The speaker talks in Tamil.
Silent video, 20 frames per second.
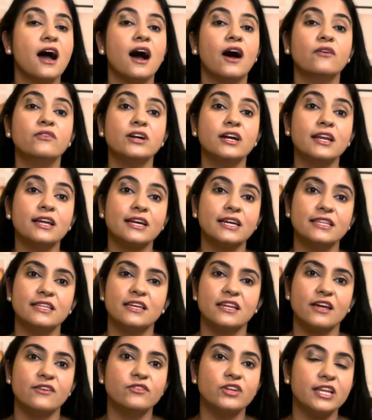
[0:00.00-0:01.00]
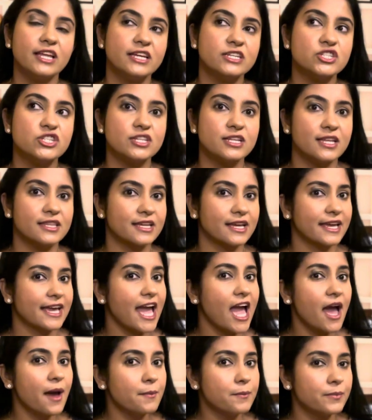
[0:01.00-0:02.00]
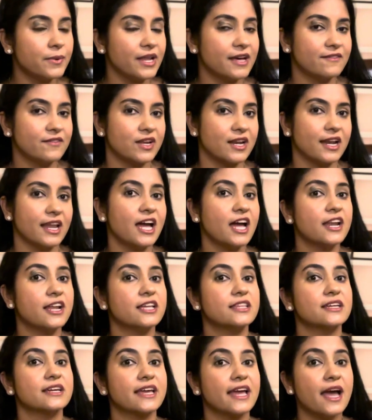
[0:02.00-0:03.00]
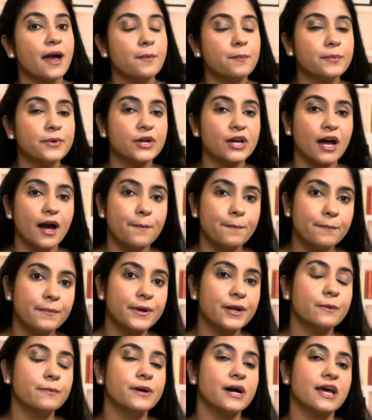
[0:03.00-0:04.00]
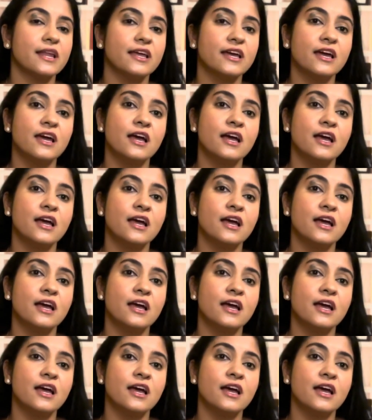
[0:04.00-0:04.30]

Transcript: அவங்களுக்கு இந்த ரெவலேஷன் அந்த கேம்பில் வரல ஆனால் அந்த கேம்புக்கு அப்புறமான